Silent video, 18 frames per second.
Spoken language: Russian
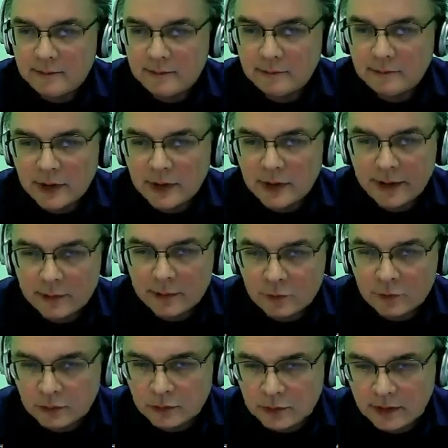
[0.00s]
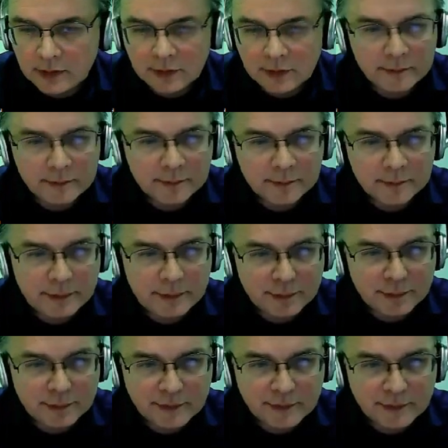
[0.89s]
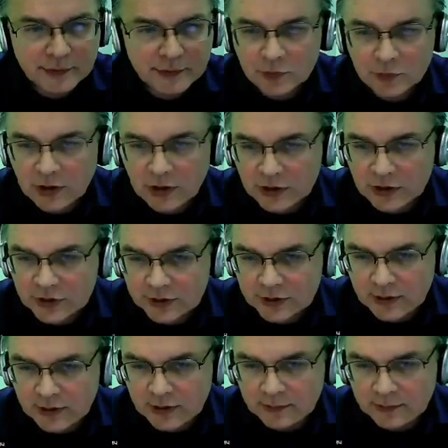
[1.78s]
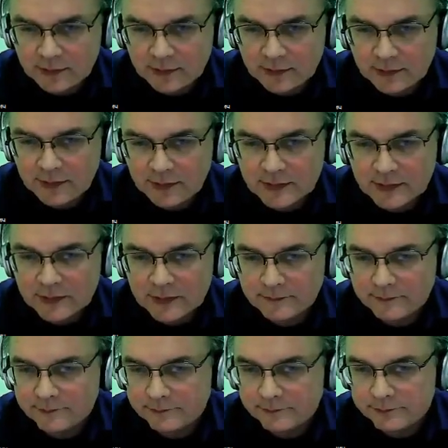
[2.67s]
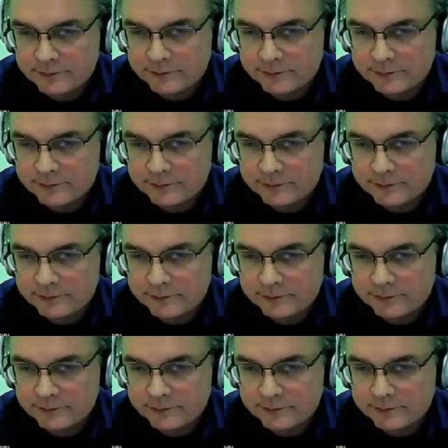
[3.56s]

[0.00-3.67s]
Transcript: Вот, коллеги, ну, пойдем дальше, да, если